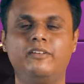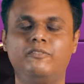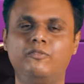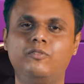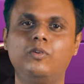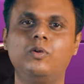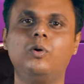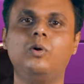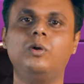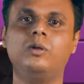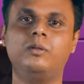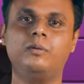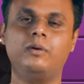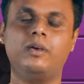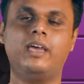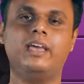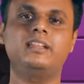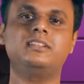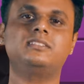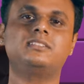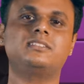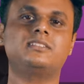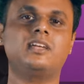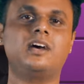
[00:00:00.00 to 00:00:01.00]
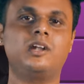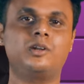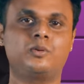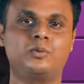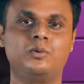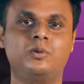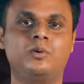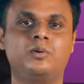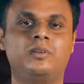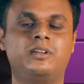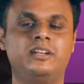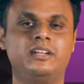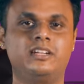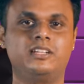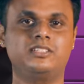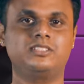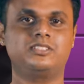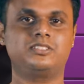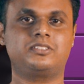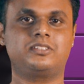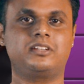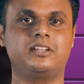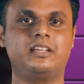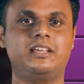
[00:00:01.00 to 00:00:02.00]
இவ்வளோ ஒரு ஹெட் ஸ்டார்ட் உள்ள ஒரு
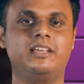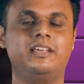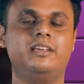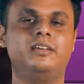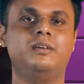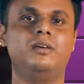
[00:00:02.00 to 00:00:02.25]
இண்டஸ்ட்ரி